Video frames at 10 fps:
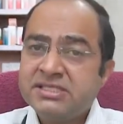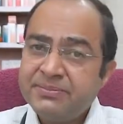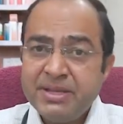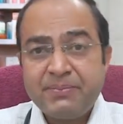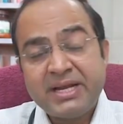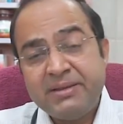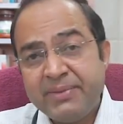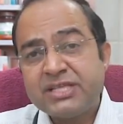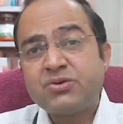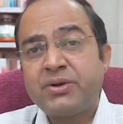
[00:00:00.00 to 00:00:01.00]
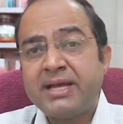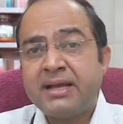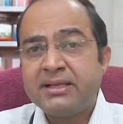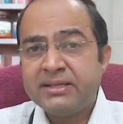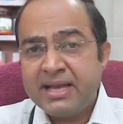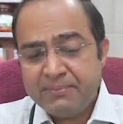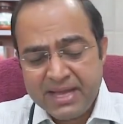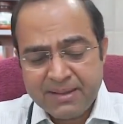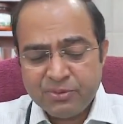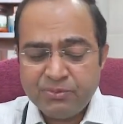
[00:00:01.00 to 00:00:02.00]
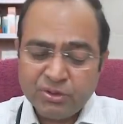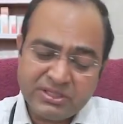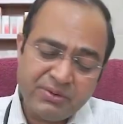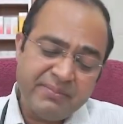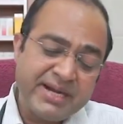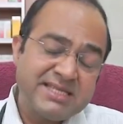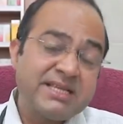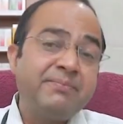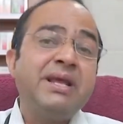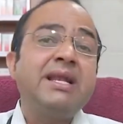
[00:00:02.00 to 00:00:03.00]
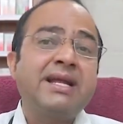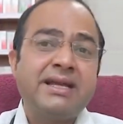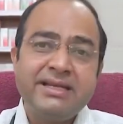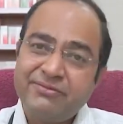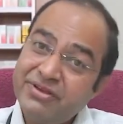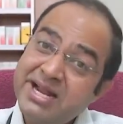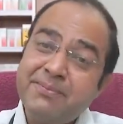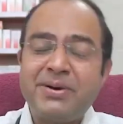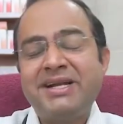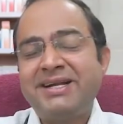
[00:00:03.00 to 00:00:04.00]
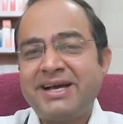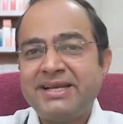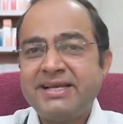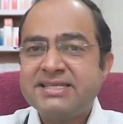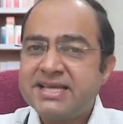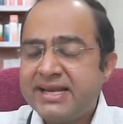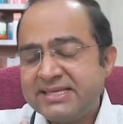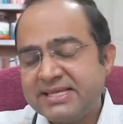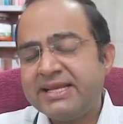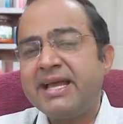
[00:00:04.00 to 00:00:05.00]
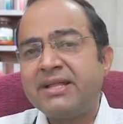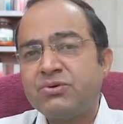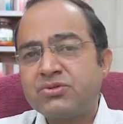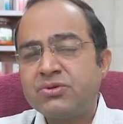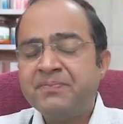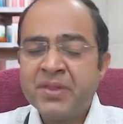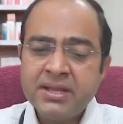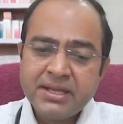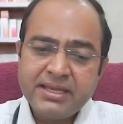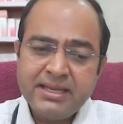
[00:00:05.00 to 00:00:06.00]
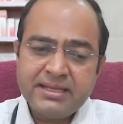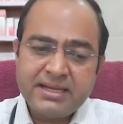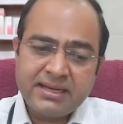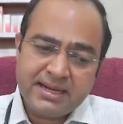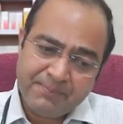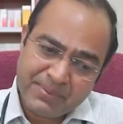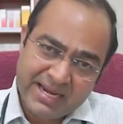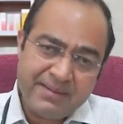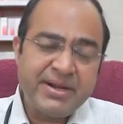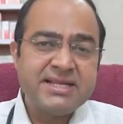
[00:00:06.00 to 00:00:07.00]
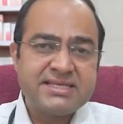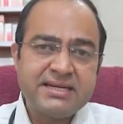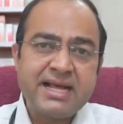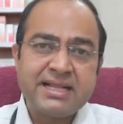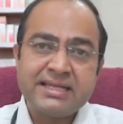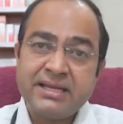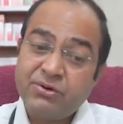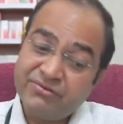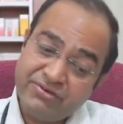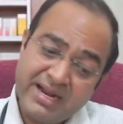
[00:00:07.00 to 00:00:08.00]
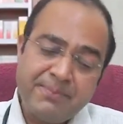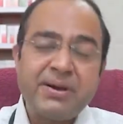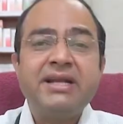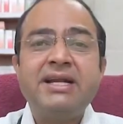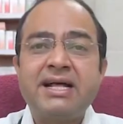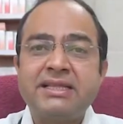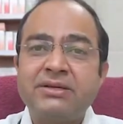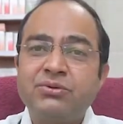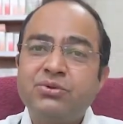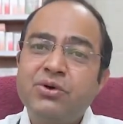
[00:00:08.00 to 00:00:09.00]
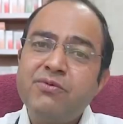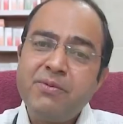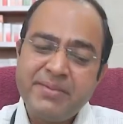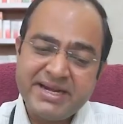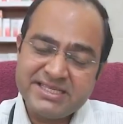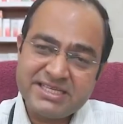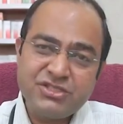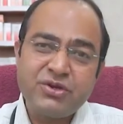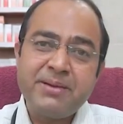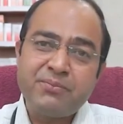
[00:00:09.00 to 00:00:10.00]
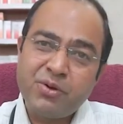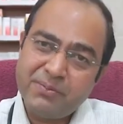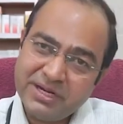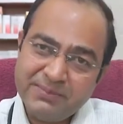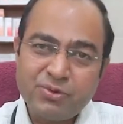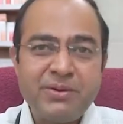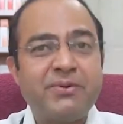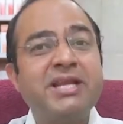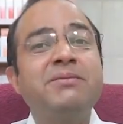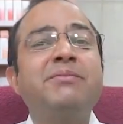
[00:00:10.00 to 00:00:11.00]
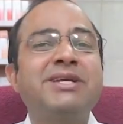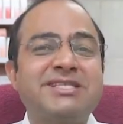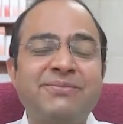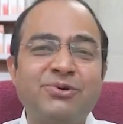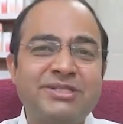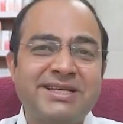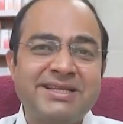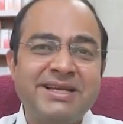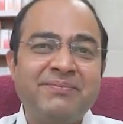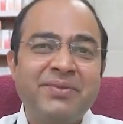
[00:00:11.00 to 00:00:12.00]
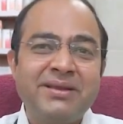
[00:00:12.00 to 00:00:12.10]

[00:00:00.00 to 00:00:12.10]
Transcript: जब ये पानी मिक्स हो गया यहाँ मैं आपको बोलता हूँ कि मेडिसिन पहले डालिए फिर आप पानी डालिए इसका रीज़न क्या है दोस्तों कि अगर आप पहले मेडिसिन डालते हैं और फिर आप पानी डालते हो हो तो वो मेडिसिन जो है प्रॉपरली पूरे पानी में मिक्सअप हो जाती है